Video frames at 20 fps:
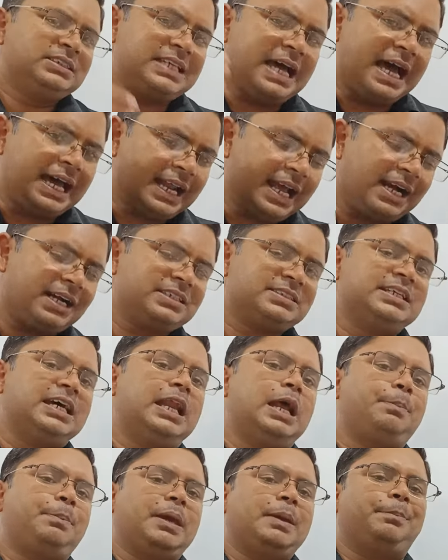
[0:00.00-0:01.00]
सारा का
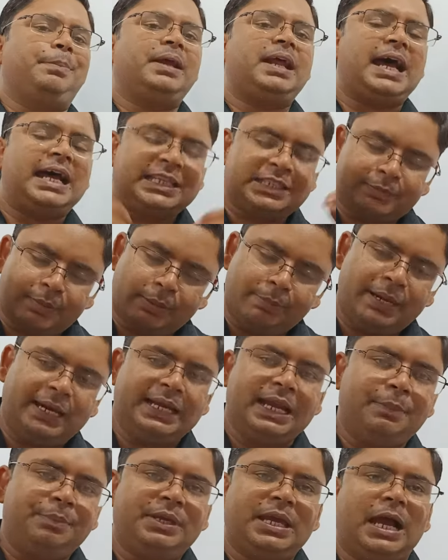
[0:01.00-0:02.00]
सारा पेपर अथवा
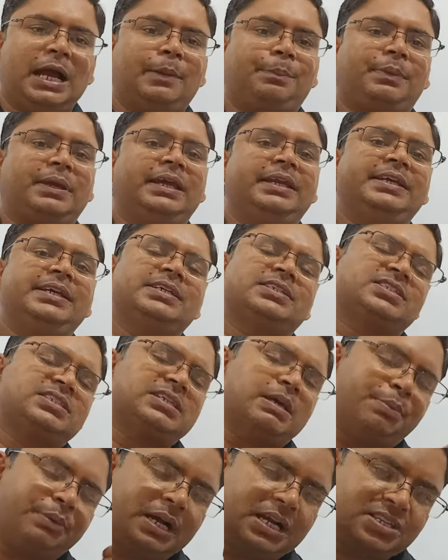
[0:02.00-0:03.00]
वाला भी आपके लिए
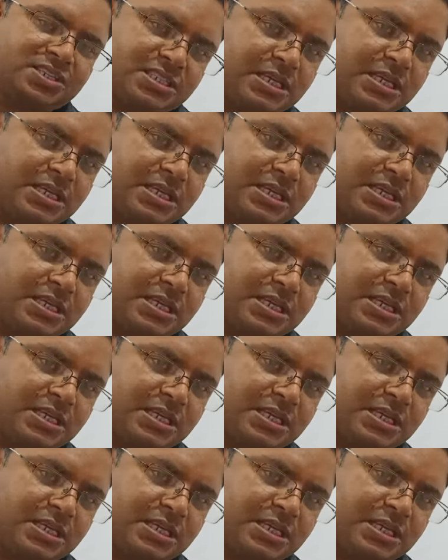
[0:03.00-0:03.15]
सबका